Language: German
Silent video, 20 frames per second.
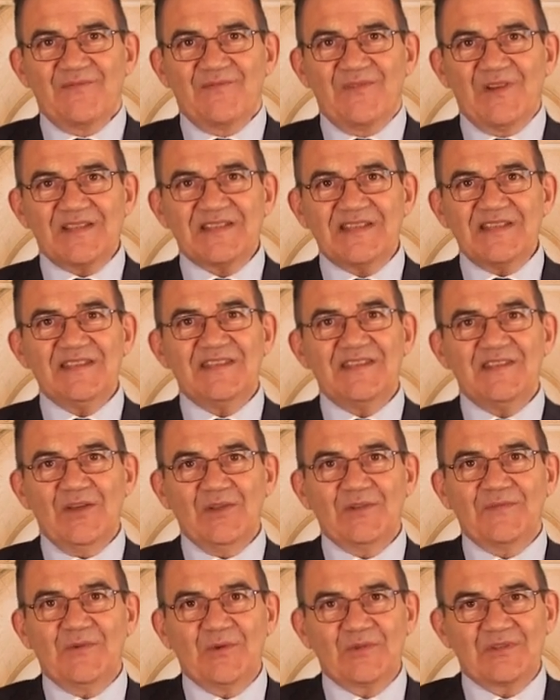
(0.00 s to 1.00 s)
Was sind die
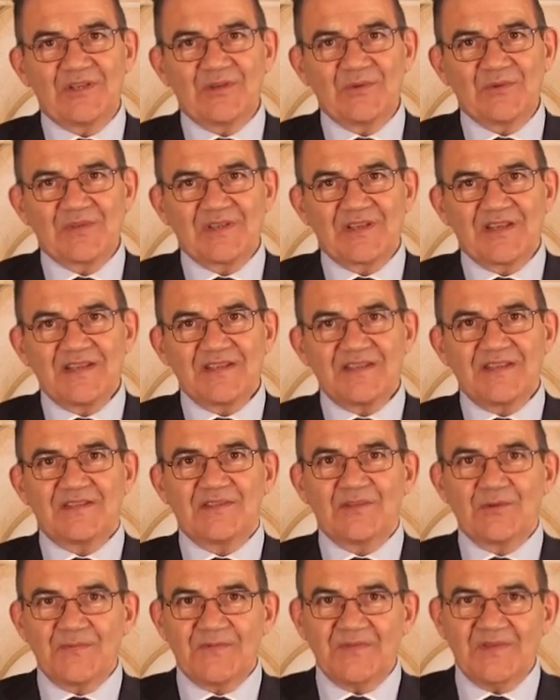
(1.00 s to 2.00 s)
Anforderungen? Sie
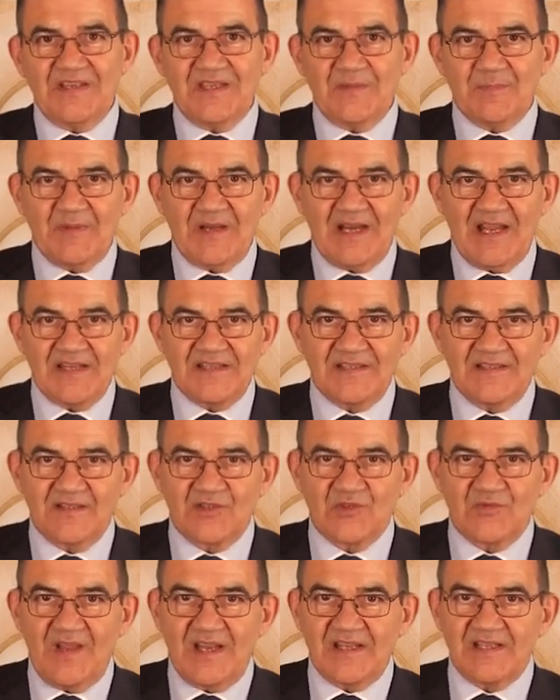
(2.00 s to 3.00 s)
dürfen nicht bereits in
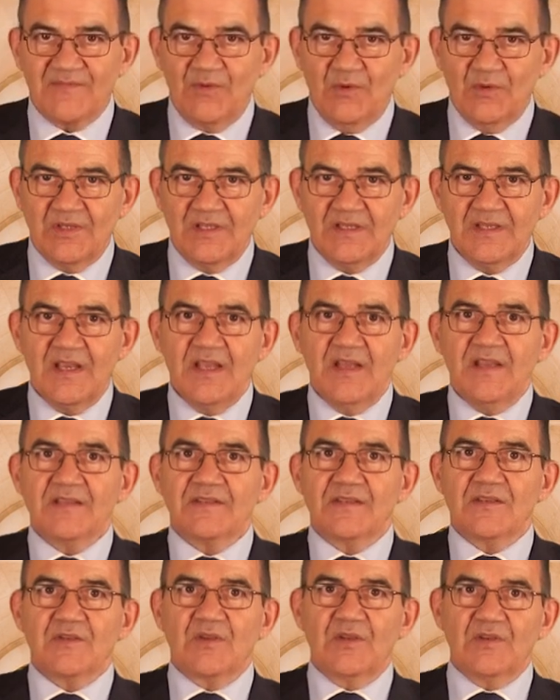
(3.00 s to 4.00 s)
der Schweiz wohnen,
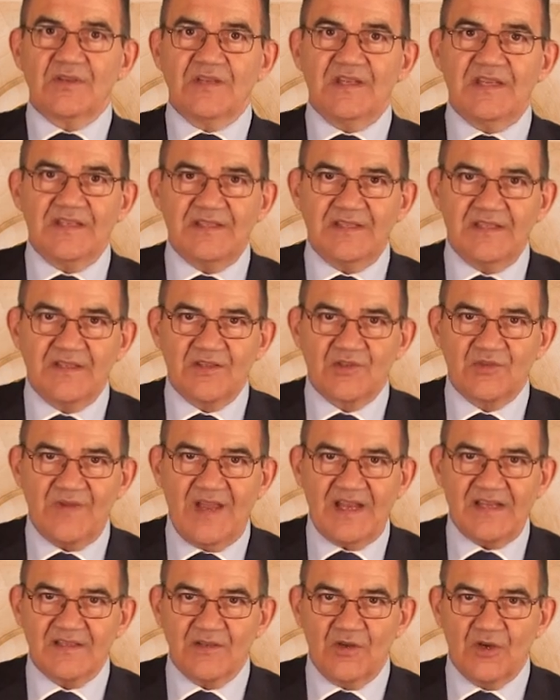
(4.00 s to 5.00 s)
Sie können nicht in der
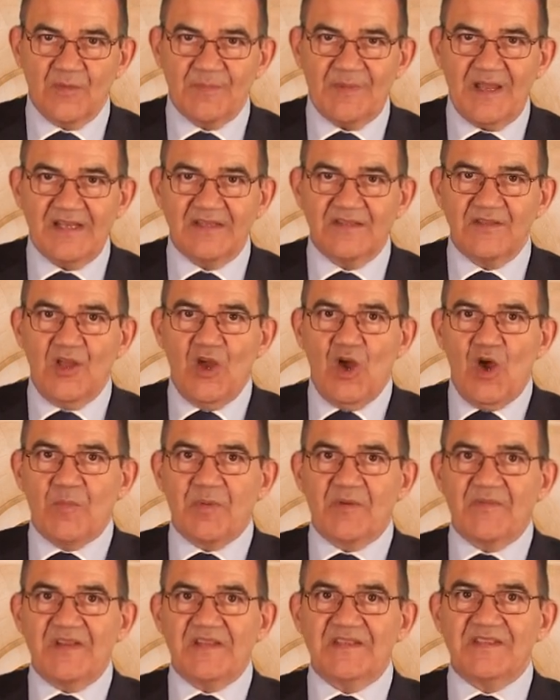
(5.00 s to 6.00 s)
Schweiz arbeiten,
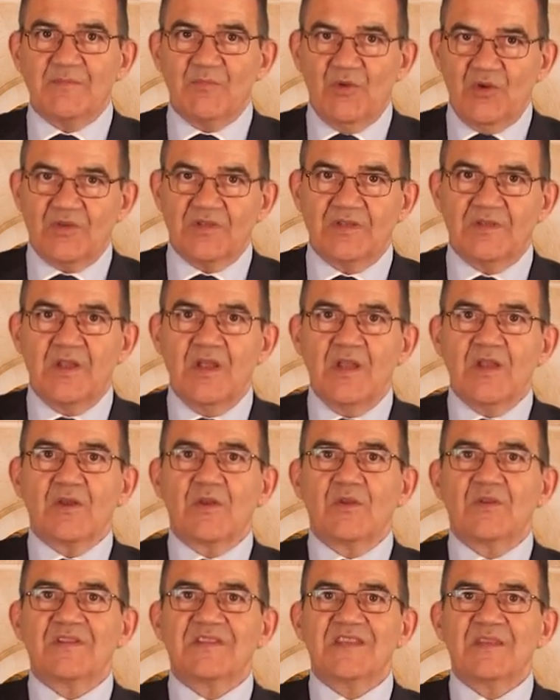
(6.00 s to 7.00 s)
aber wenn Sie möchten,
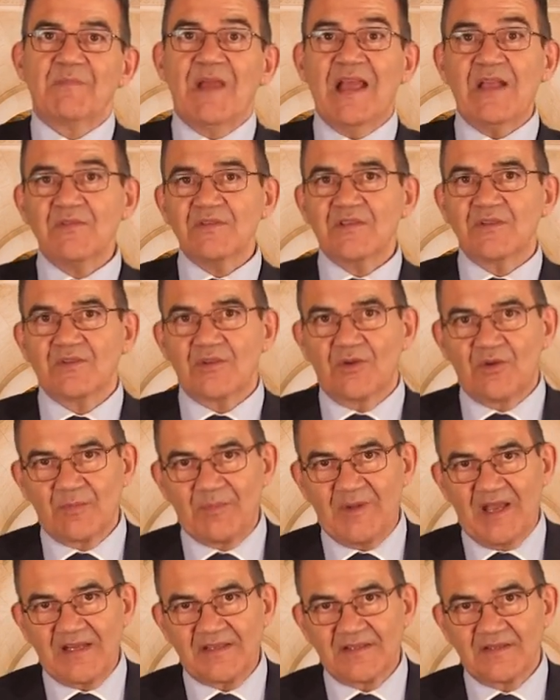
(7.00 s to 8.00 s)
können Sie im Ausland
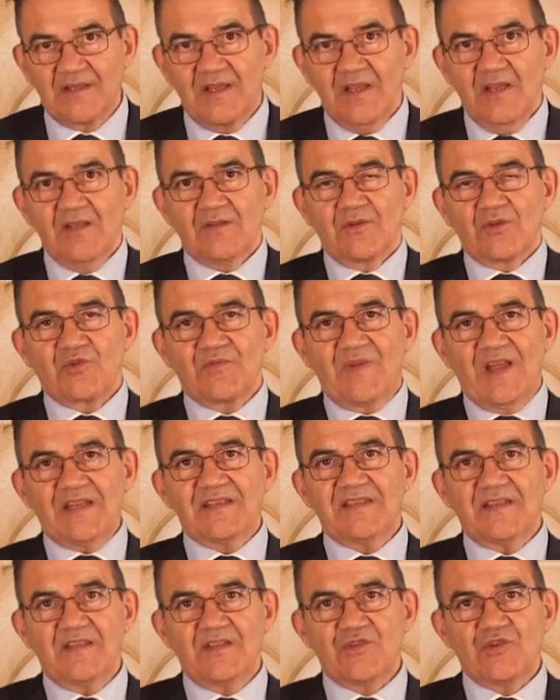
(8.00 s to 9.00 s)
arbeiten. Das
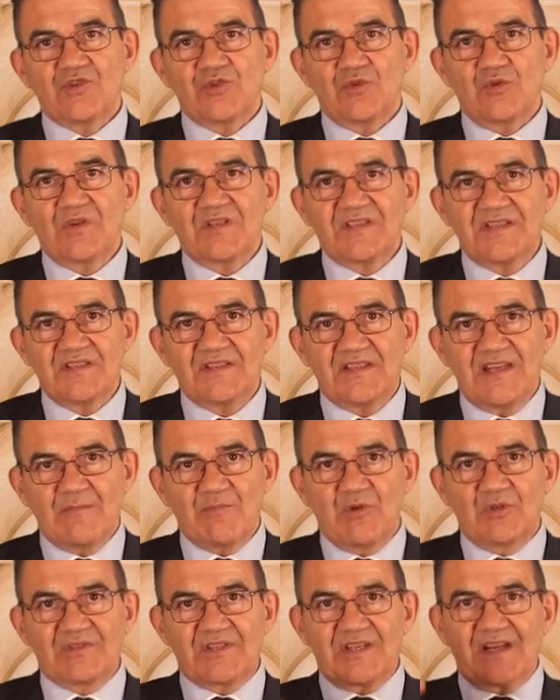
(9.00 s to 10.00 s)
schweizerische
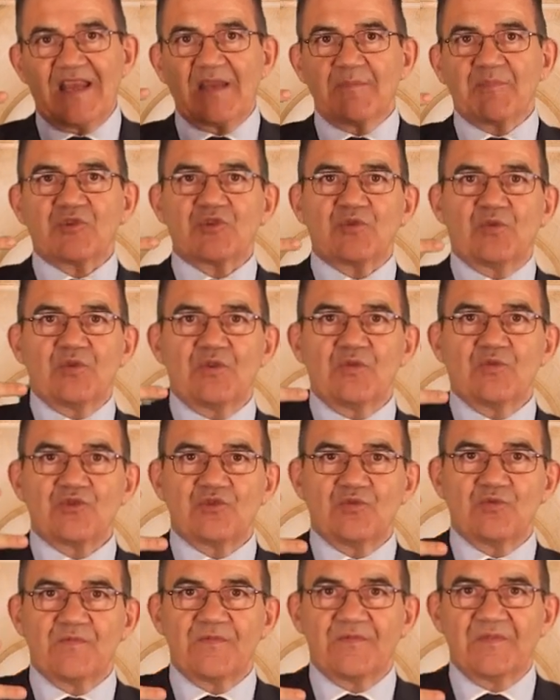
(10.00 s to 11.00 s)
Steuersystem hat drei
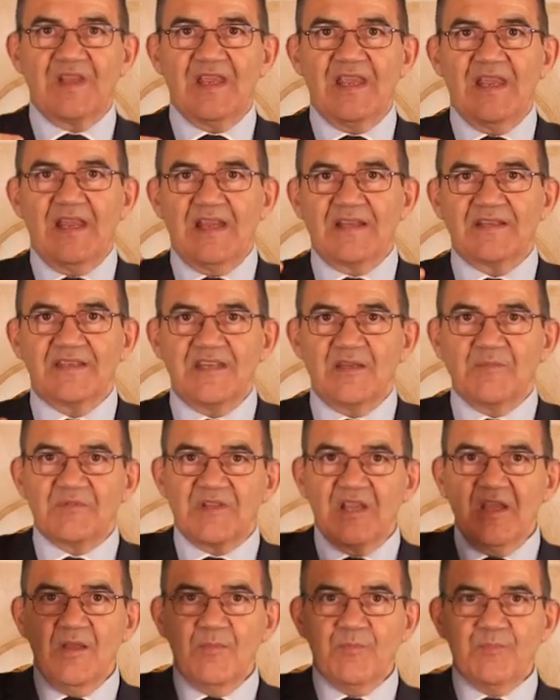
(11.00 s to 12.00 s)
Besteuerungsstufen. Es
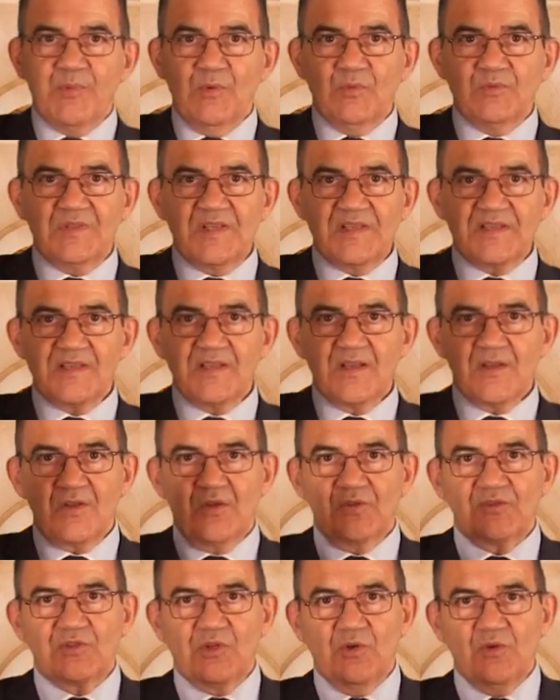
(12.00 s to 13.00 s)
gibt Bundes-,
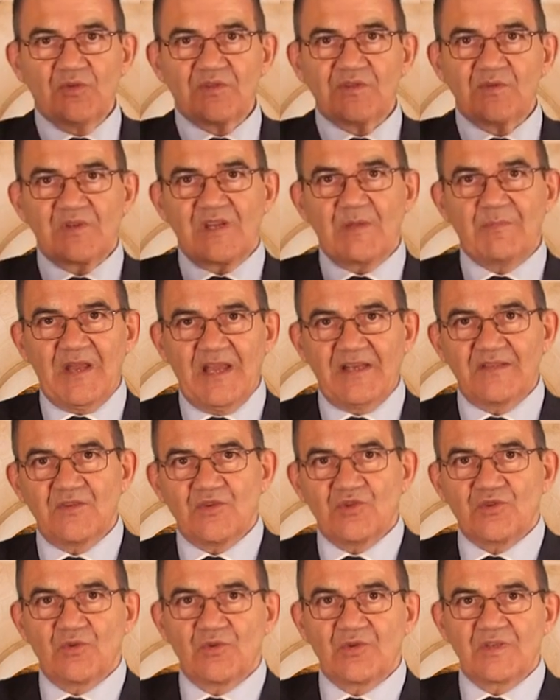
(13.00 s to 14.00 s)
Kantons- und
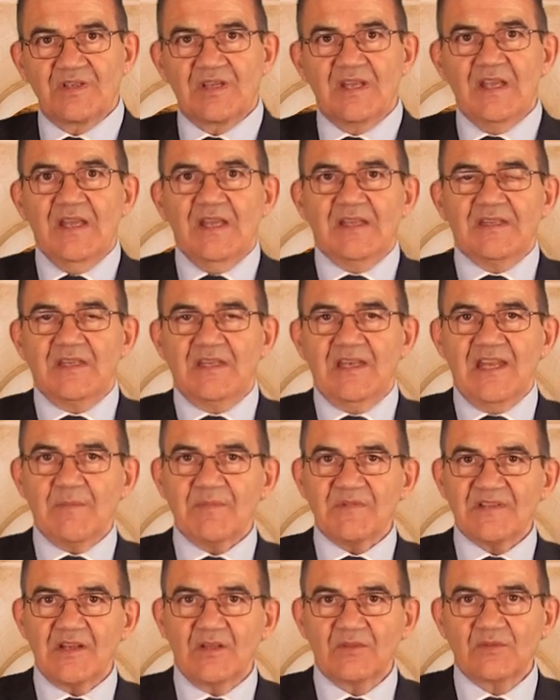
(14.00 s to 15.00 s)
Gemeindesteuern. Die
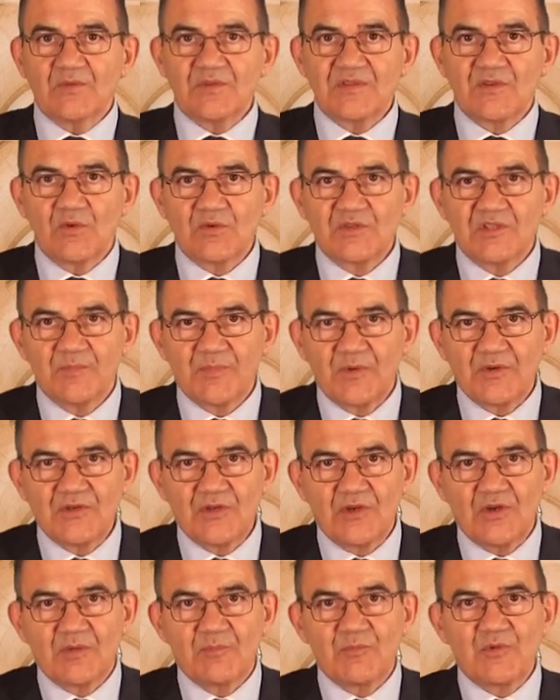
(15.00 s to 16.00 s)
Lebenshaltungskosten pro
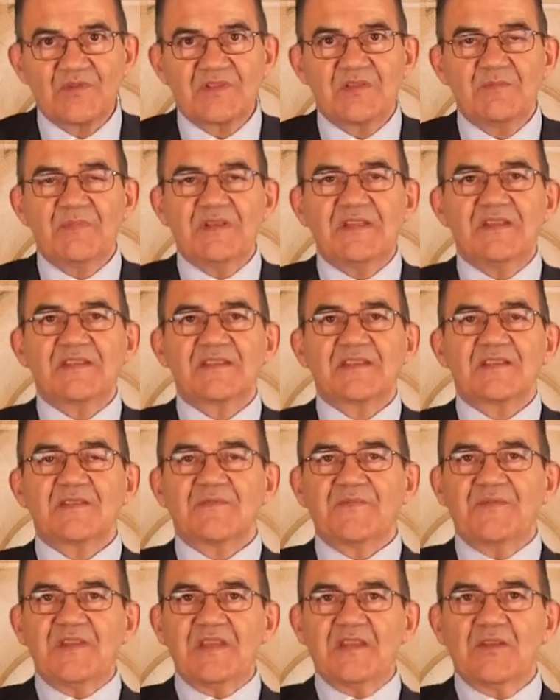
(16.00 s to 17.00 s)
Jahr müssen
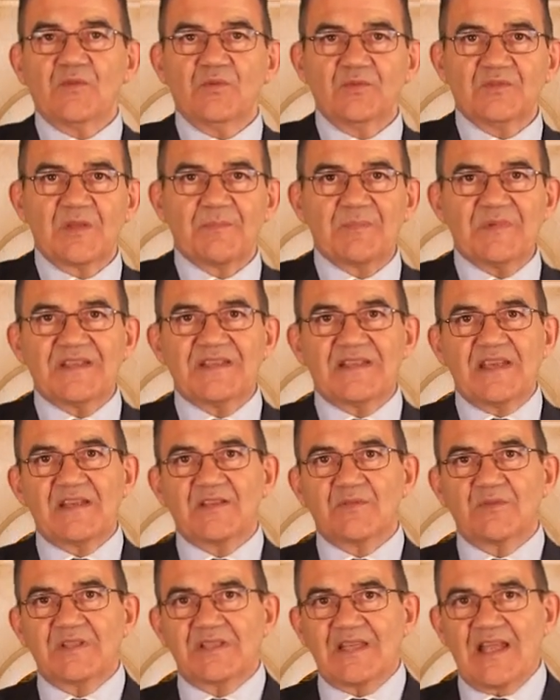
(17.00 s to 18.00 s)
mindestens 400.000 bis
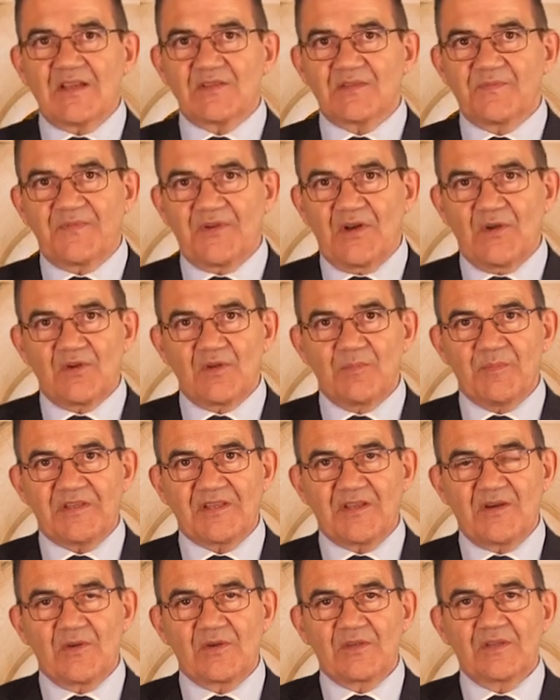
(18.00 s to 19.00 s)
600.000 Franken
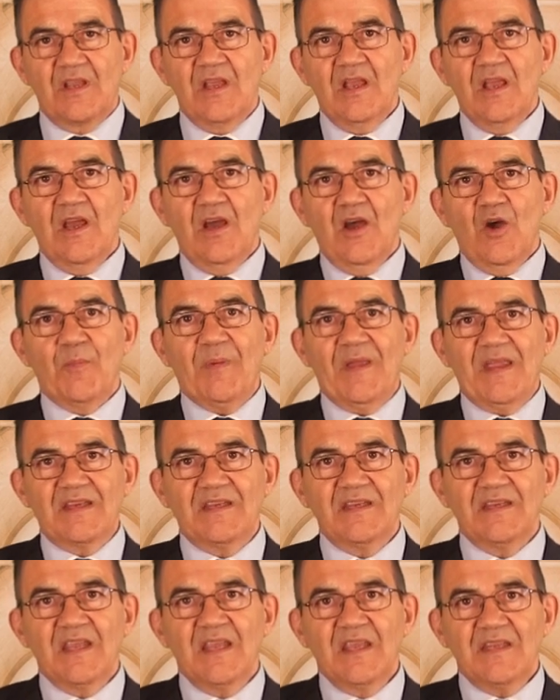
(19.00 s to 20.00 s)
betragen,
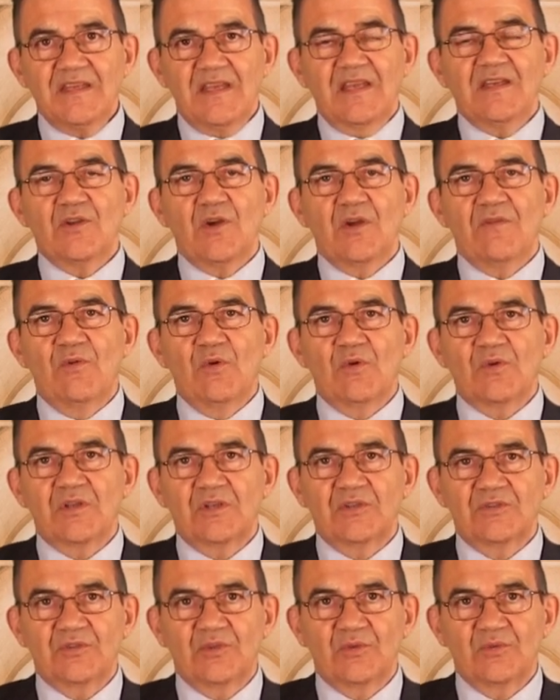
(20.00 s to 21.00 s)
abhängig je nach
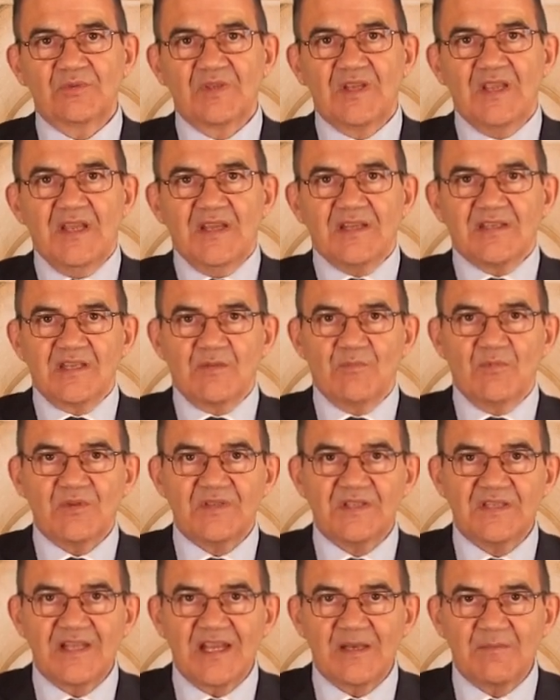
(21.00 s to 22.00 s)
Wohnkanton. Sie
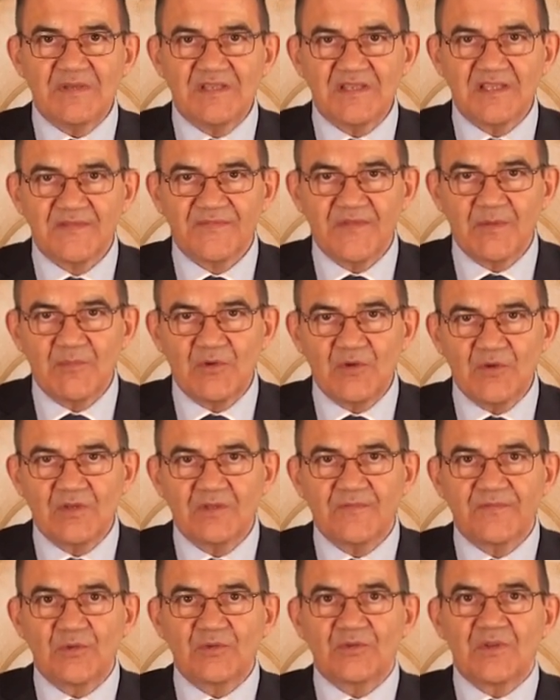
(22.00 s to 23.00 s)
müssen ein
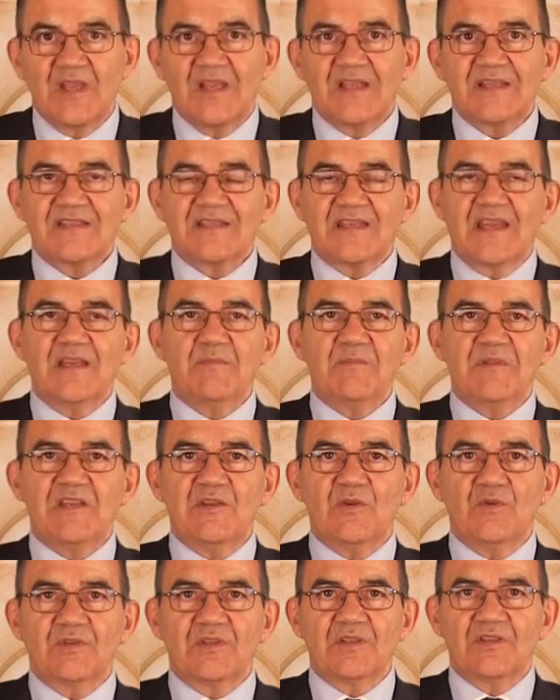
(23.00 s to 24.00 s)
Mindestvermögen von 10
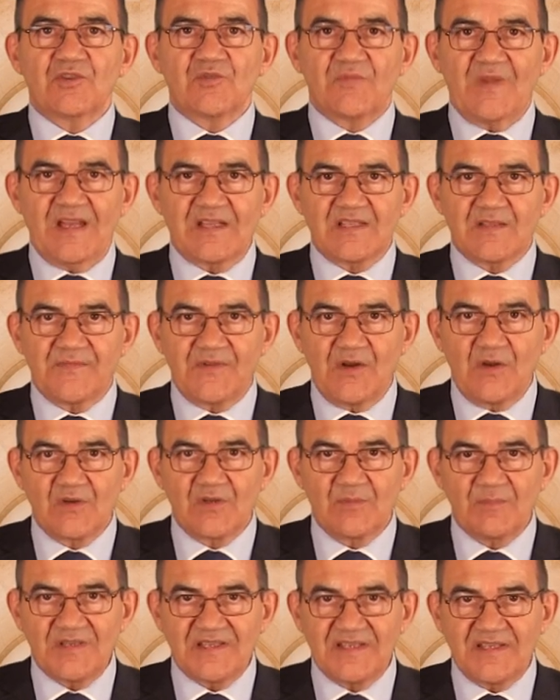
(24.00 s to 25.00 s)
Millionen Schweizer
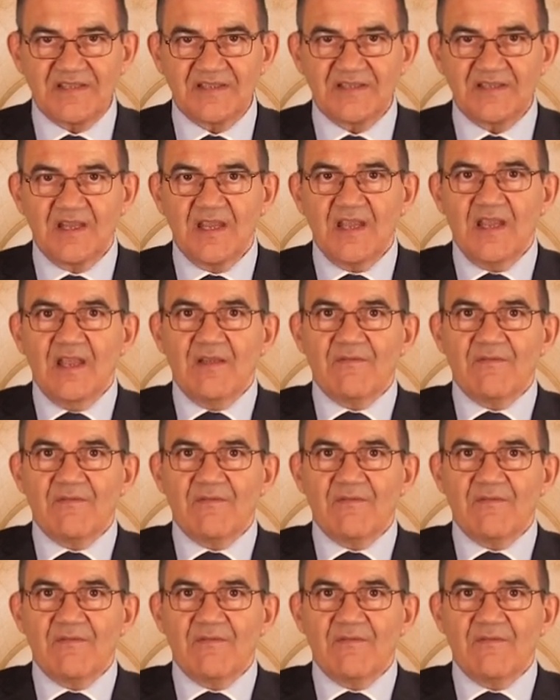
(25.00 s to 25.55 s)
Franken besitzen.